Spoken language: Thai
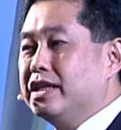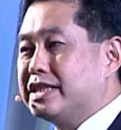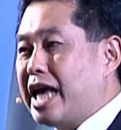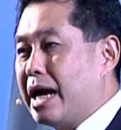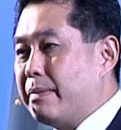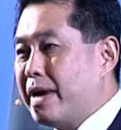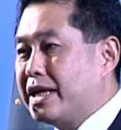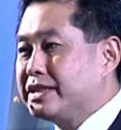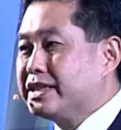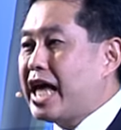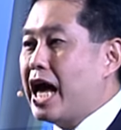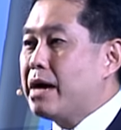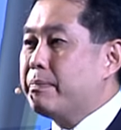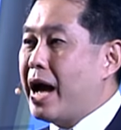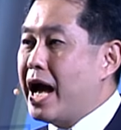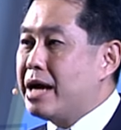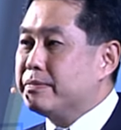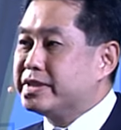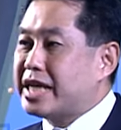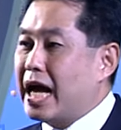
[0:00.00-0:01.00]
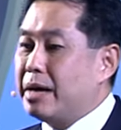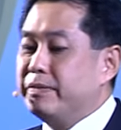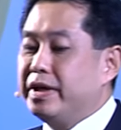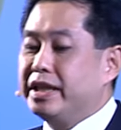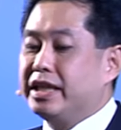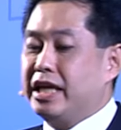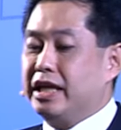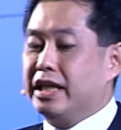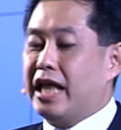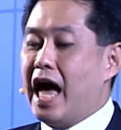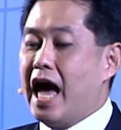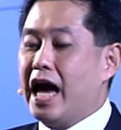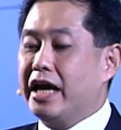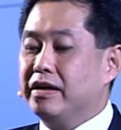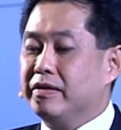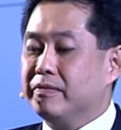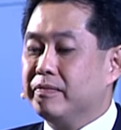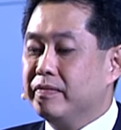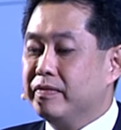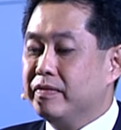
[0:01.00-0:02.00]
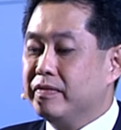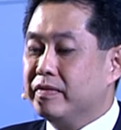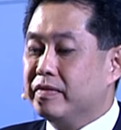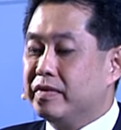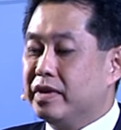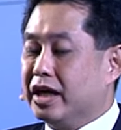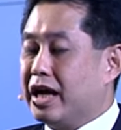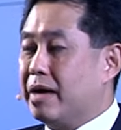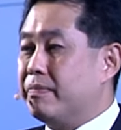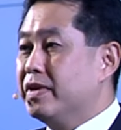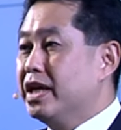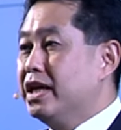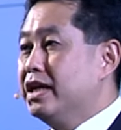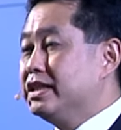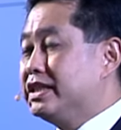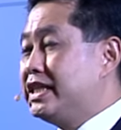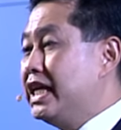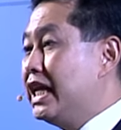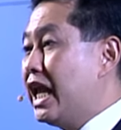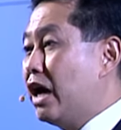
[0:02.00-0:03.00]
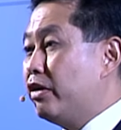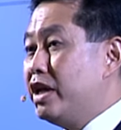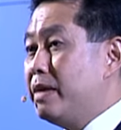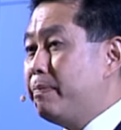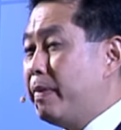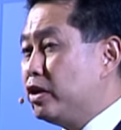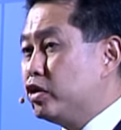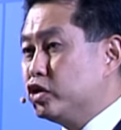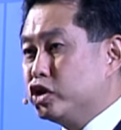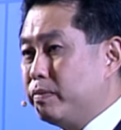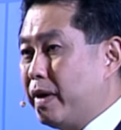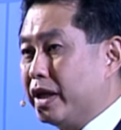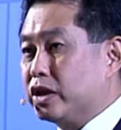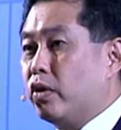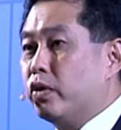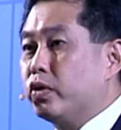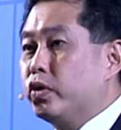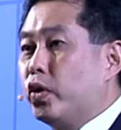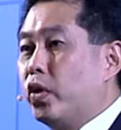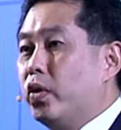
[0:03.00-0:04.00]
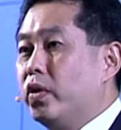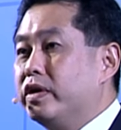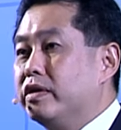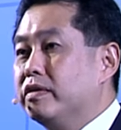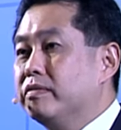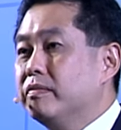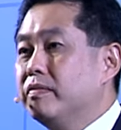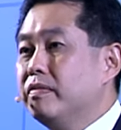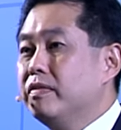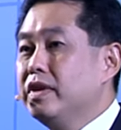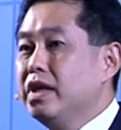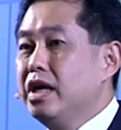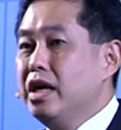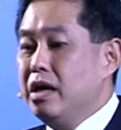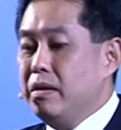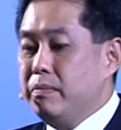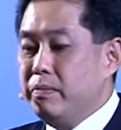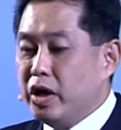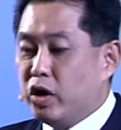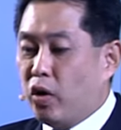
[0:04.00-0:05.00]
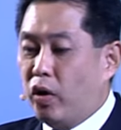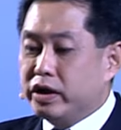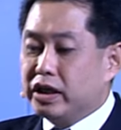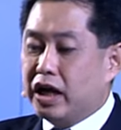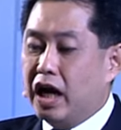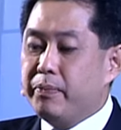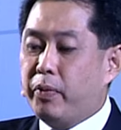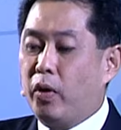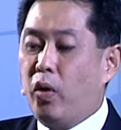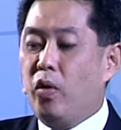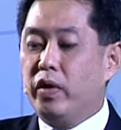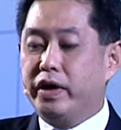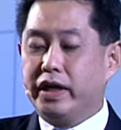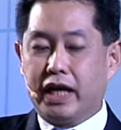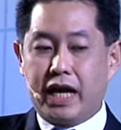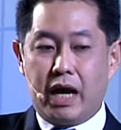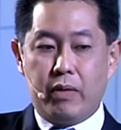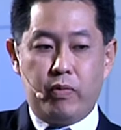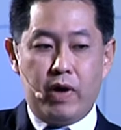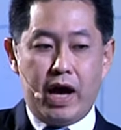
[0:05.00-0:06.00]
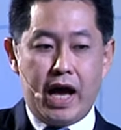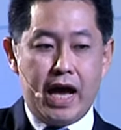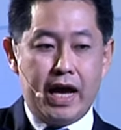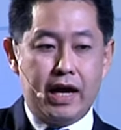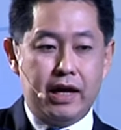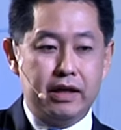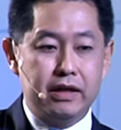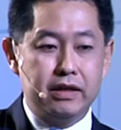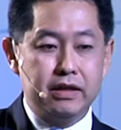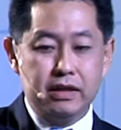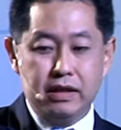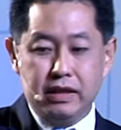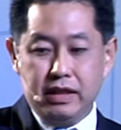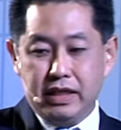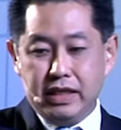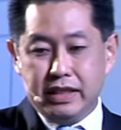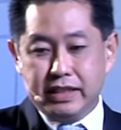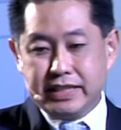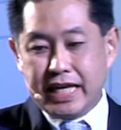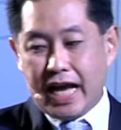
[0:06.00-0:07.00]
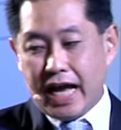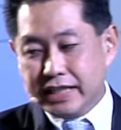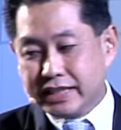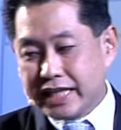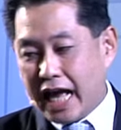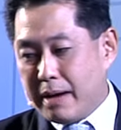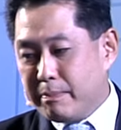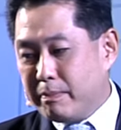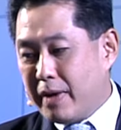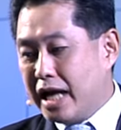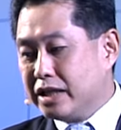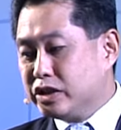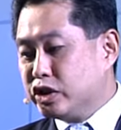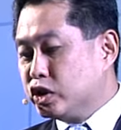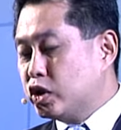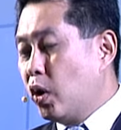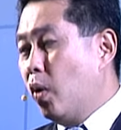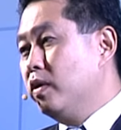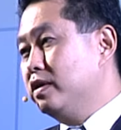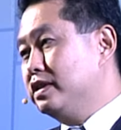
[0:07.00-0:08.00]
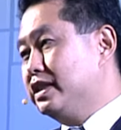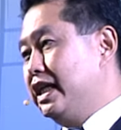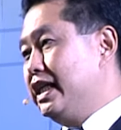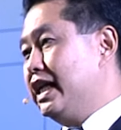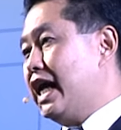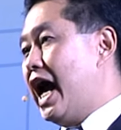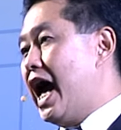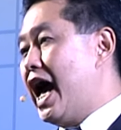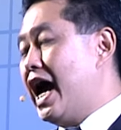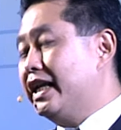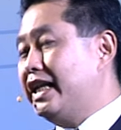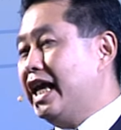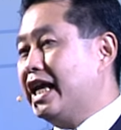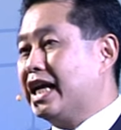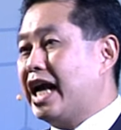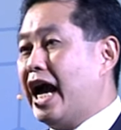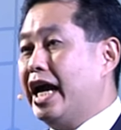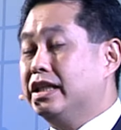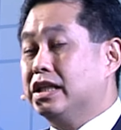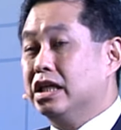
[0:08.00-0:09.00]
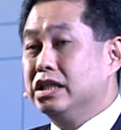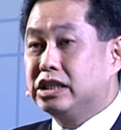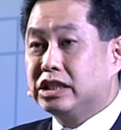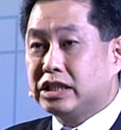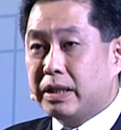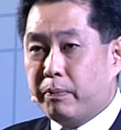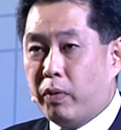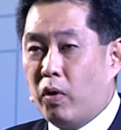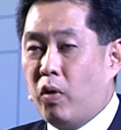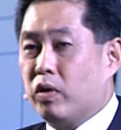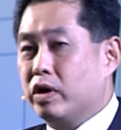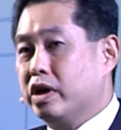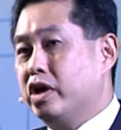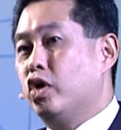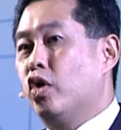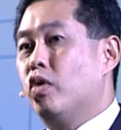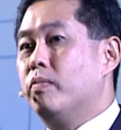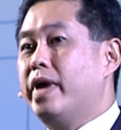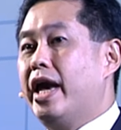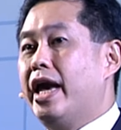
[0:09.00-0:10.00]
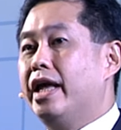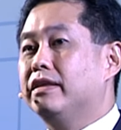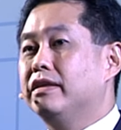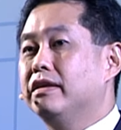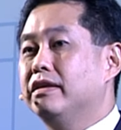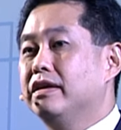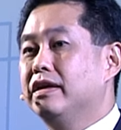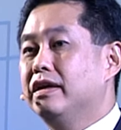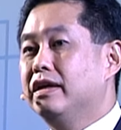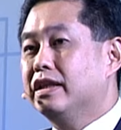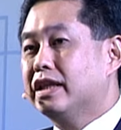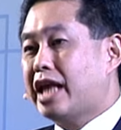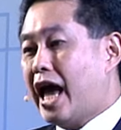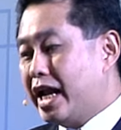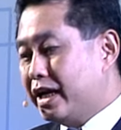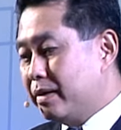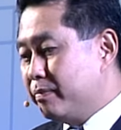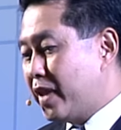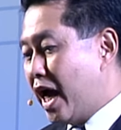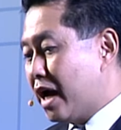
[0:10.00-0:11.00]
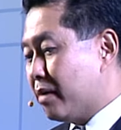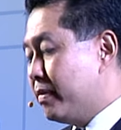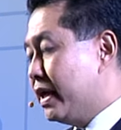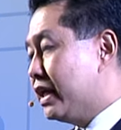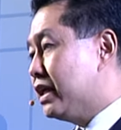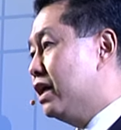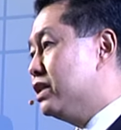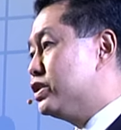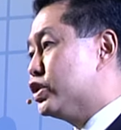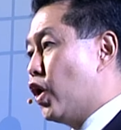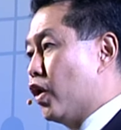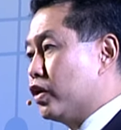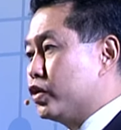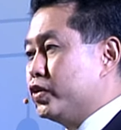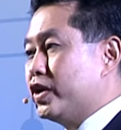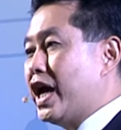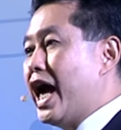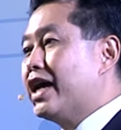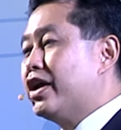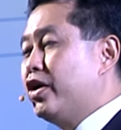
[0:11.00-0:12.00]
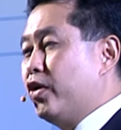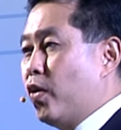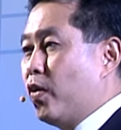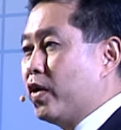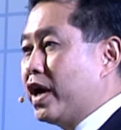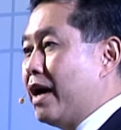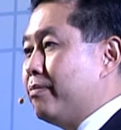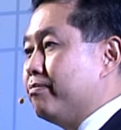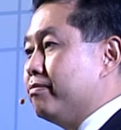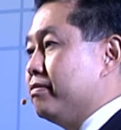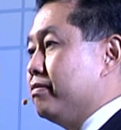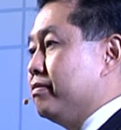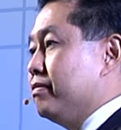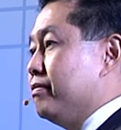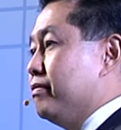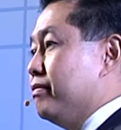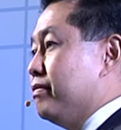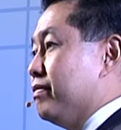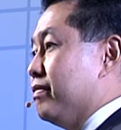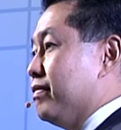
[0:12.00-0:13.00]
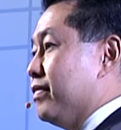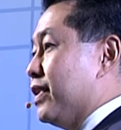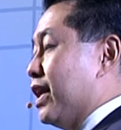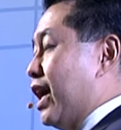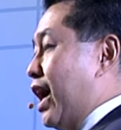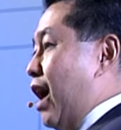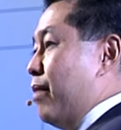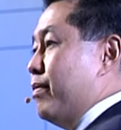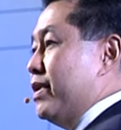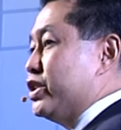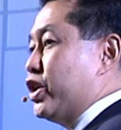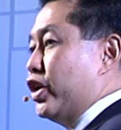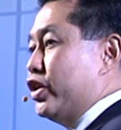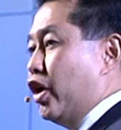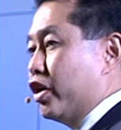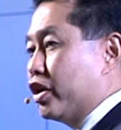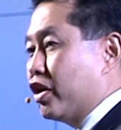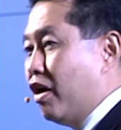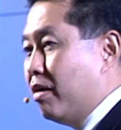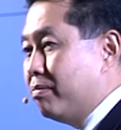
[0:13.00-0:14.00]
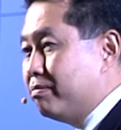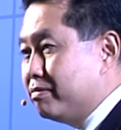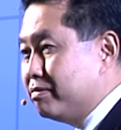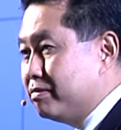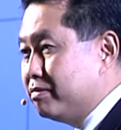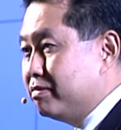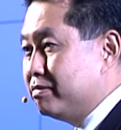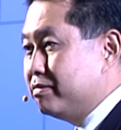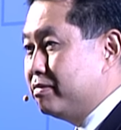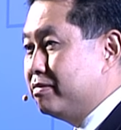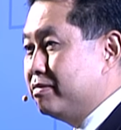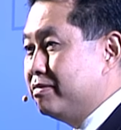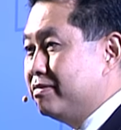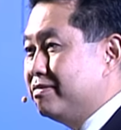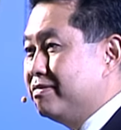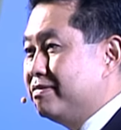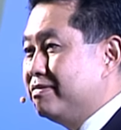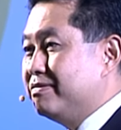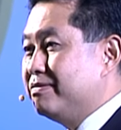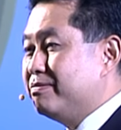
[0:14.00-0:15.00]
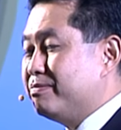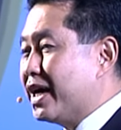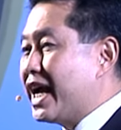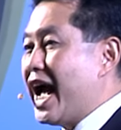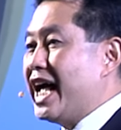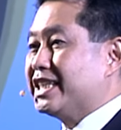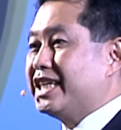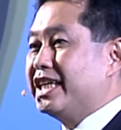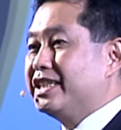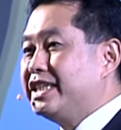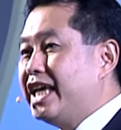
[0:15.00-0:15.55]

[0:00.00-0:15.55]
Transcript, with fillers: สามารถสร้างภาพสามมิติได้นะครับสิ่งเหล่านี้เป็นคุณสมบัติของโดรนมีคนเคยพูดนะครับว่าจะสามารถส่งสินค้าได้ไกลถึงสิบหกกิโลเมตรถ้าน้ำหนักไม่เกิน สองจุดห้า กิโลกรัม อเมซอน ดอท คอม ประกาศชัด